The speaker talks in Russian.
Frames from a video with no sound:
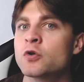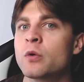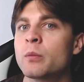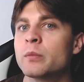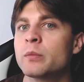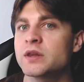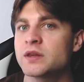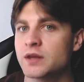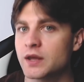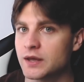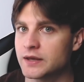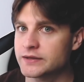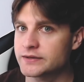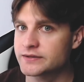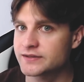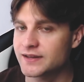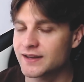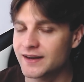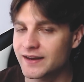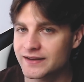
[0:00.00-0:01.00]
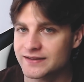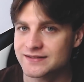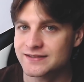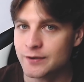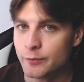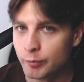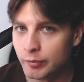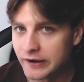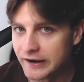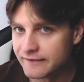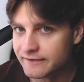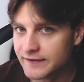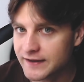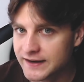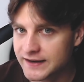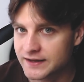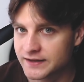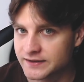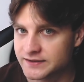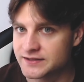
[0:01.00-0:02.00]
мне интересно
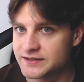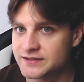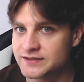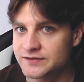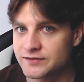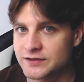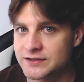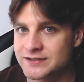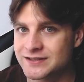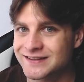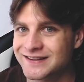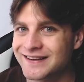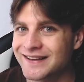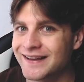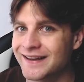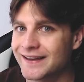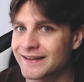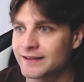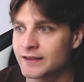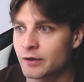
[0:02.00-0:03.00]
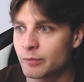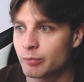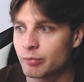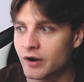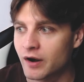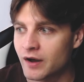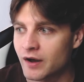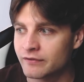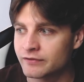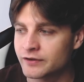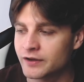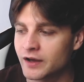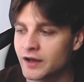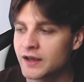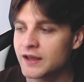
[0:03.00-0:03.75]
проверить, действительно это правда